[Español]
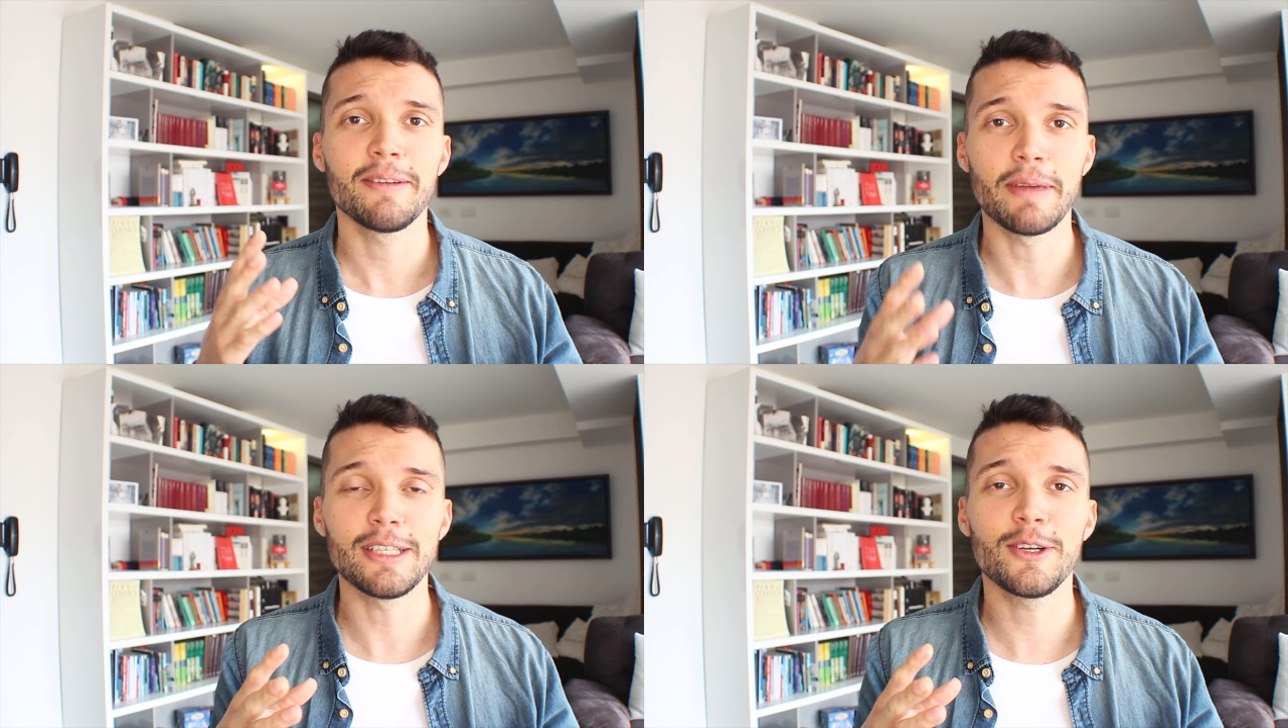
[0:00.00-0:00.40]

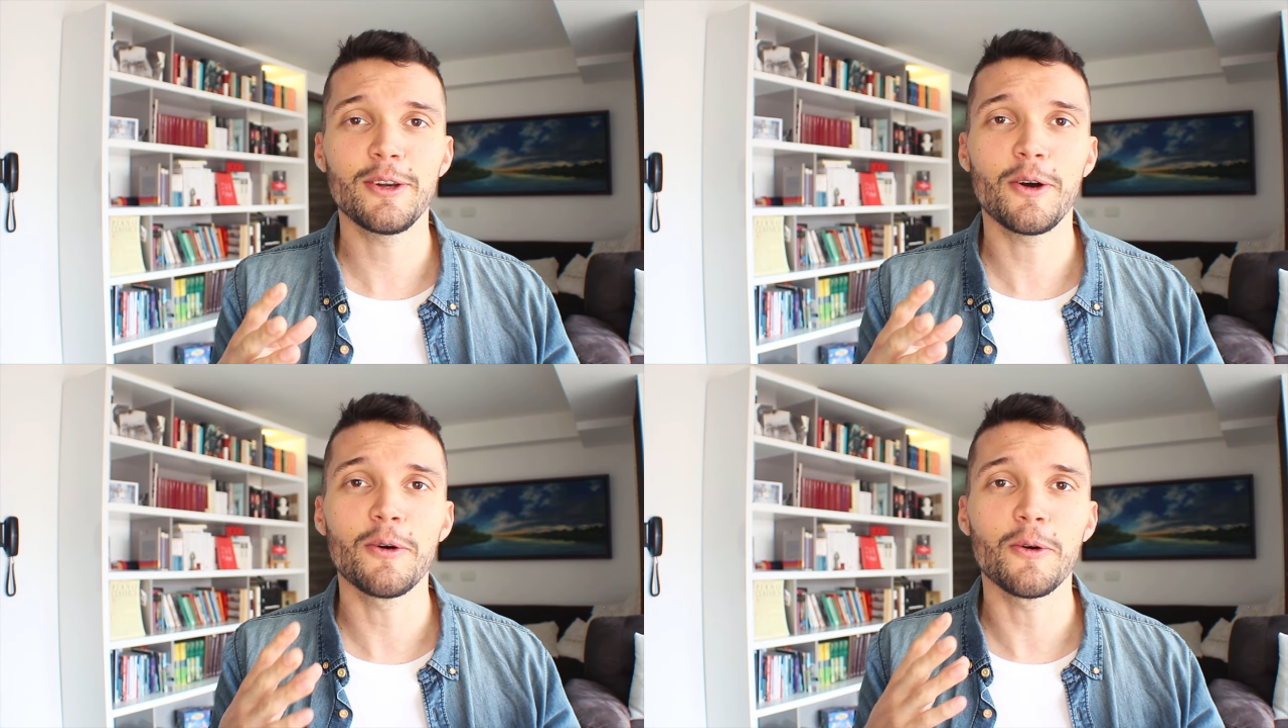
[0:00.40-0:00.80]

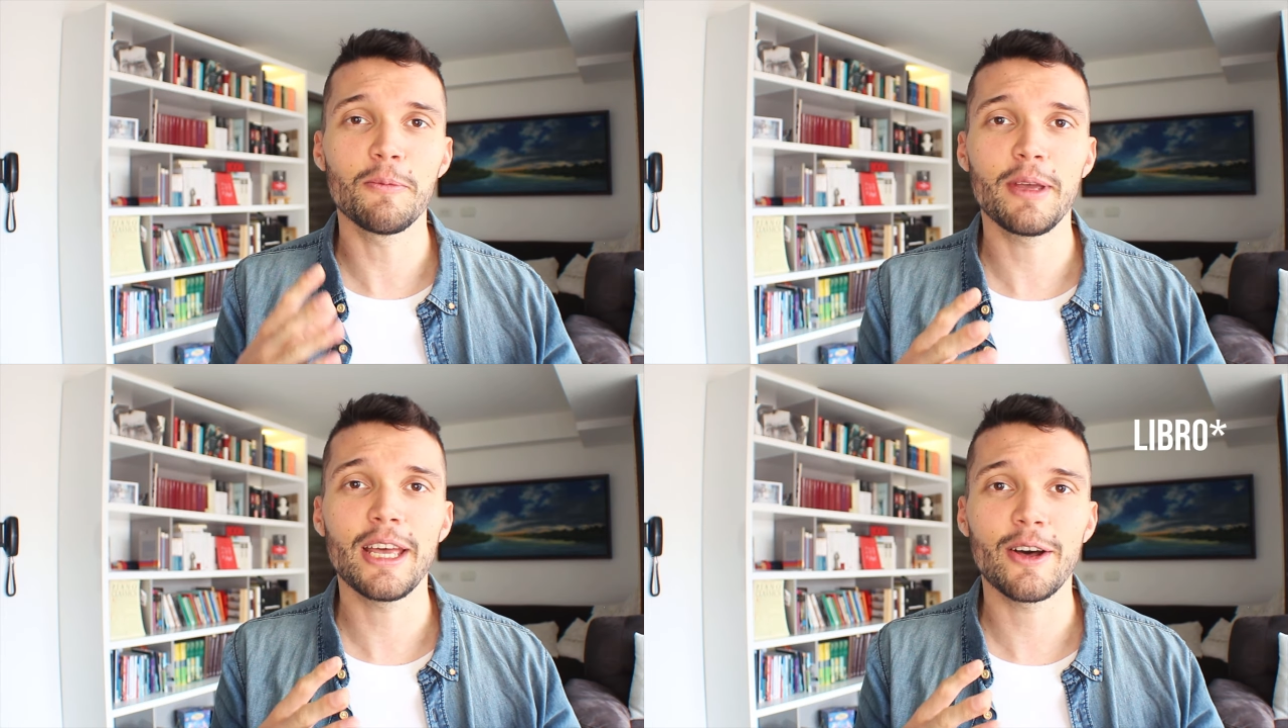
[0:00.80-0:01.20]
mencionó
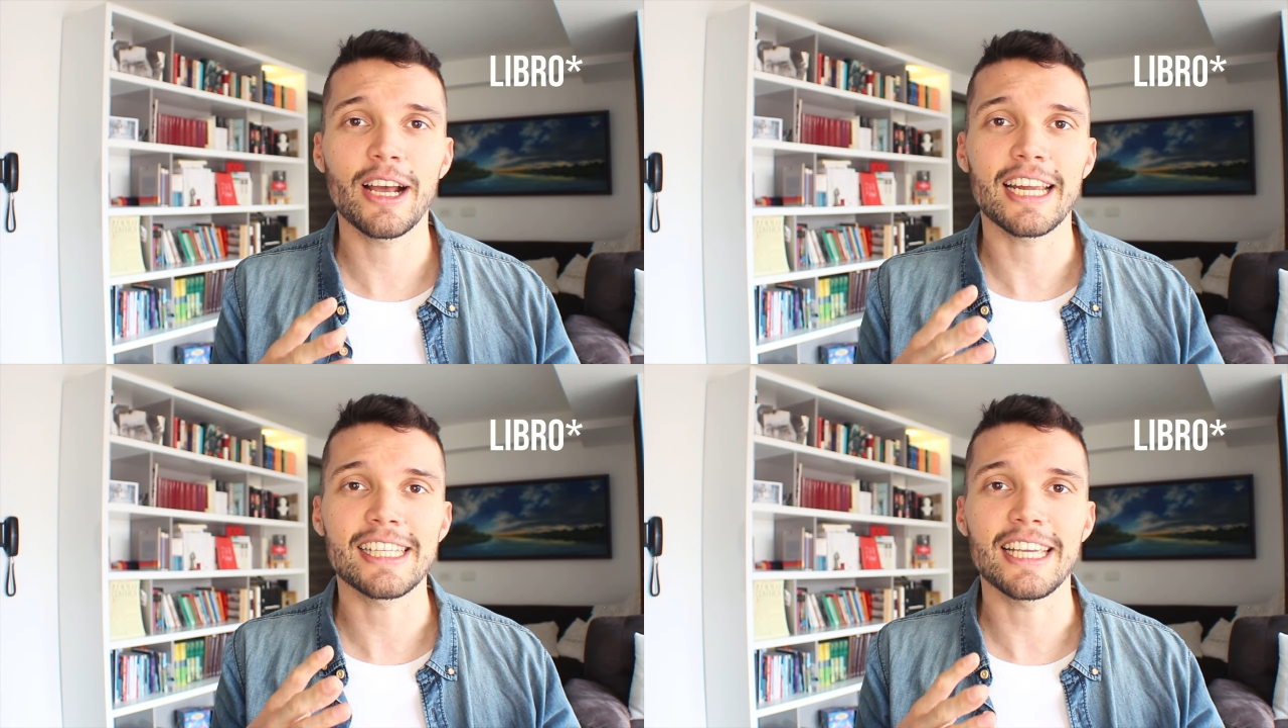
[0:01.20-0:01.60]
un video de
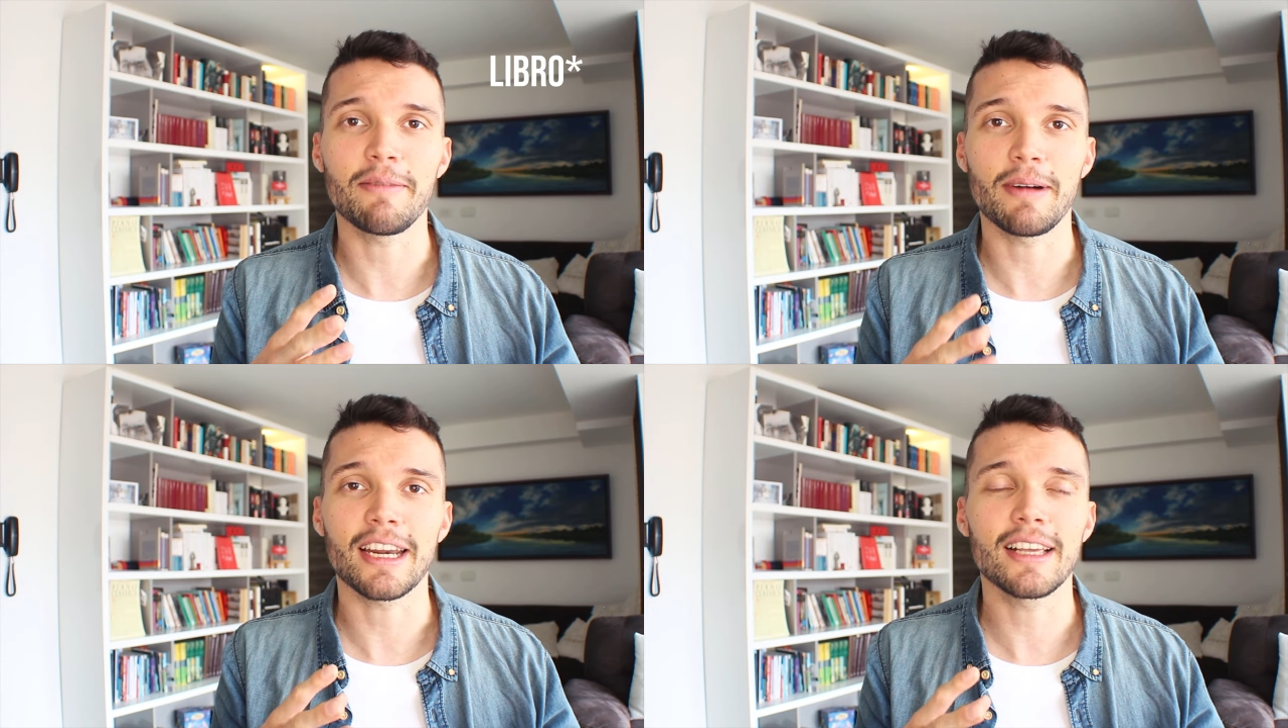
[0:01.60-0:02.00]
García
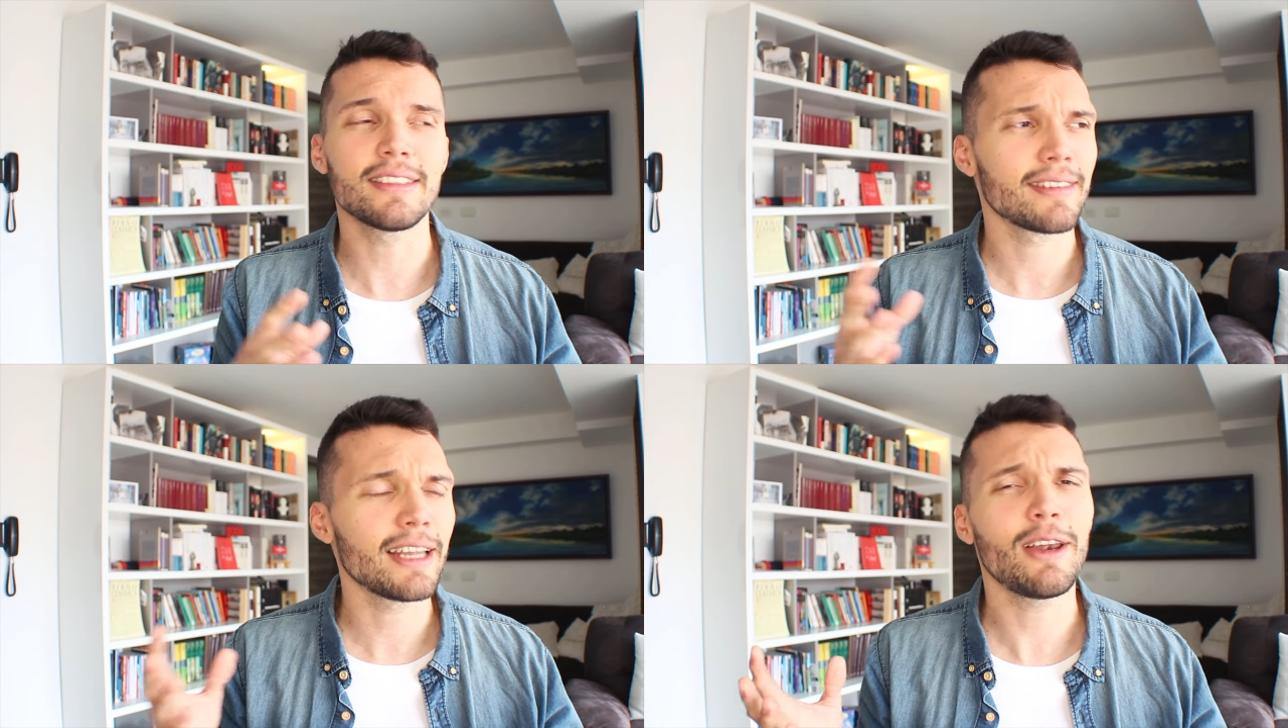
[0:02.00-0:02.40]

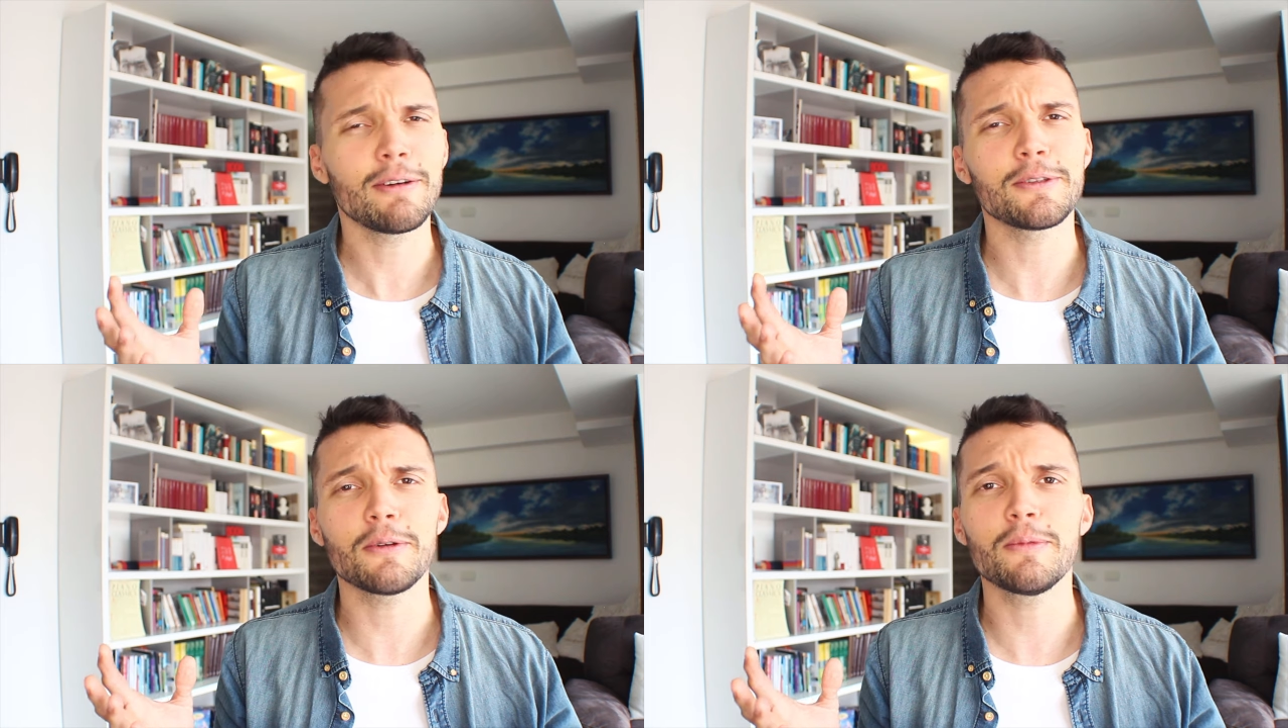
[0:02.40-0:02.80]
Márquez que no le
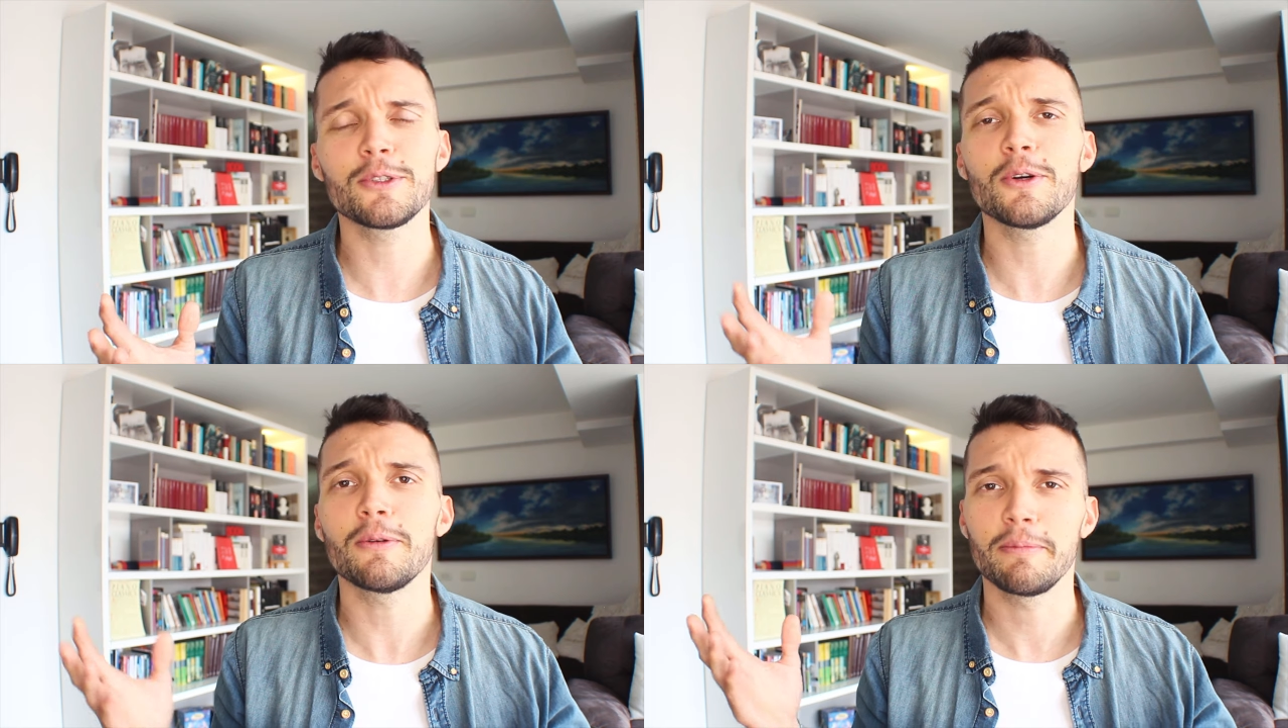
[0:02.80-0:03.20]
gustó
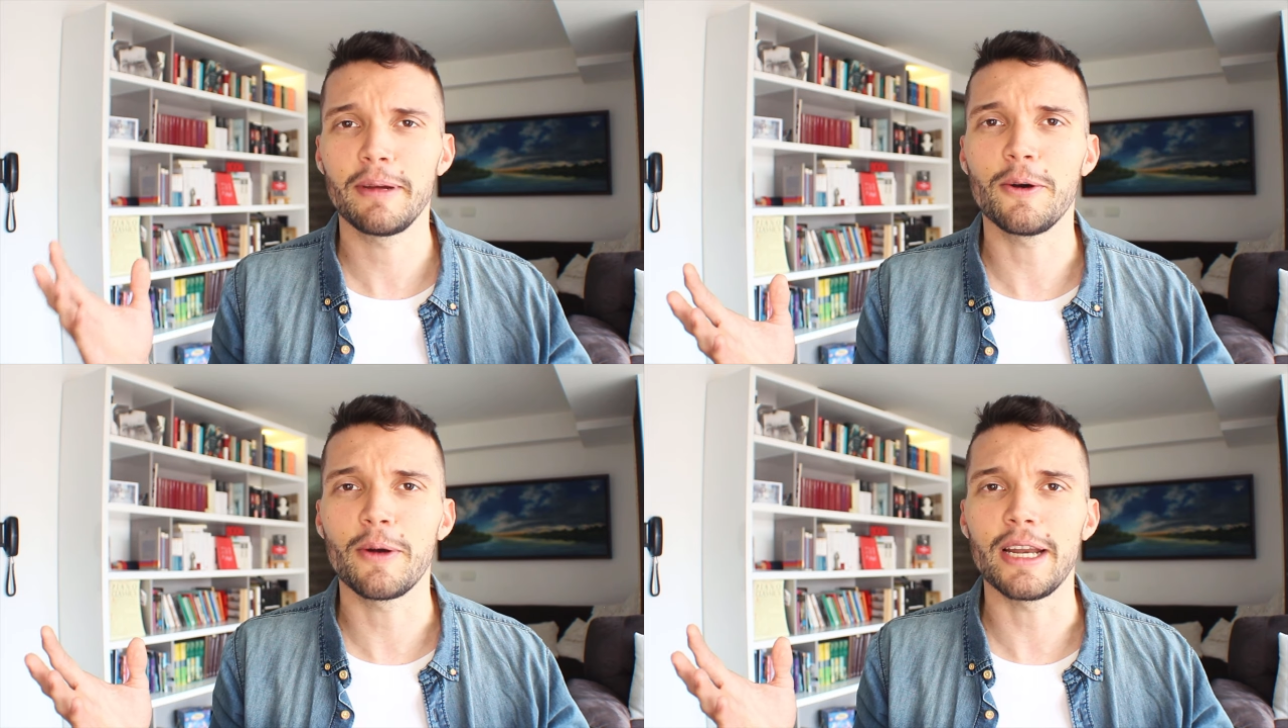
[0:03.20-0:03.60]
mucho,
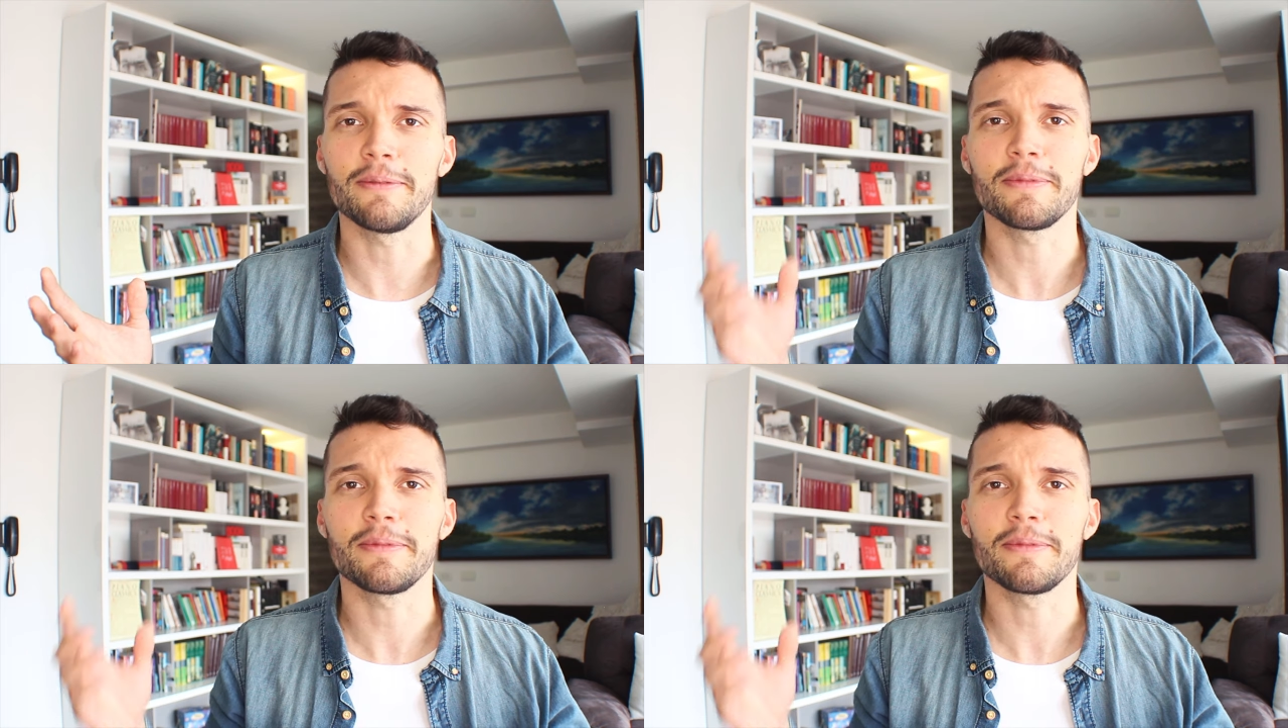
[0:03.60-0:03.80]
pero bueno,